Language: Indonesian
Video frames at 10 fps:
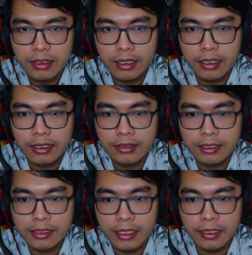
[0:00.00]
Nah,
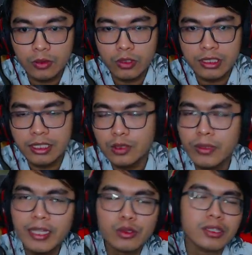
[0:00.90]
selesai. Tugas kita
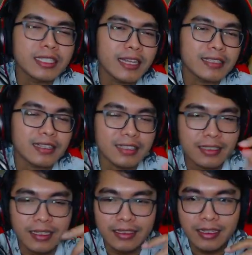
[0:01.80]
cuma itu ternyata.
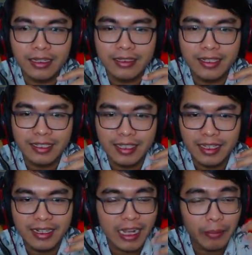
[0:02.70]
Ternyata oh,
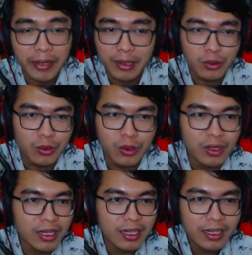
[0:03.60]
kita nggak perlu
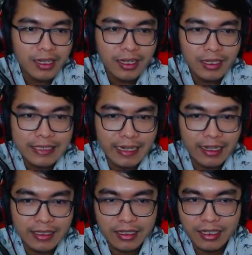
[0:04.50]

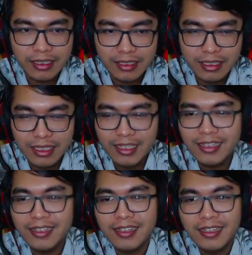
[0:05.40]
jalan-jalan ke sini.
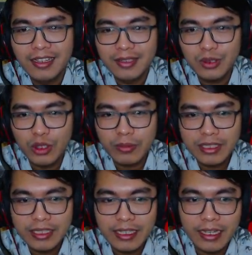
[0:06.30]
Cukup di
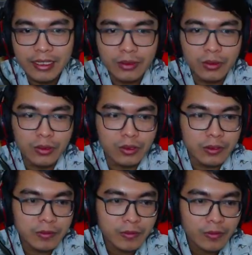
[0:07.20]
sini aja nunggu.
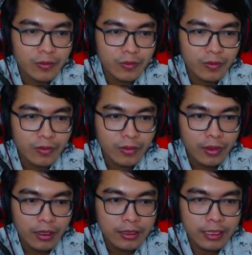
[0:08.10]

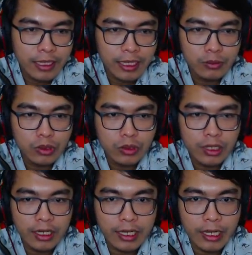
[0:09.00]
Sekarang
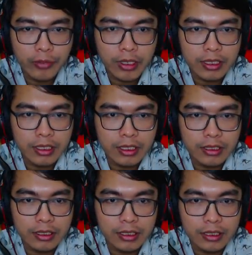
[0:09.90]
musuhnya akan lewat nih di
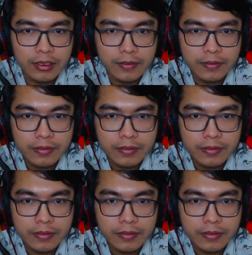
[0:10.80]
sini nih.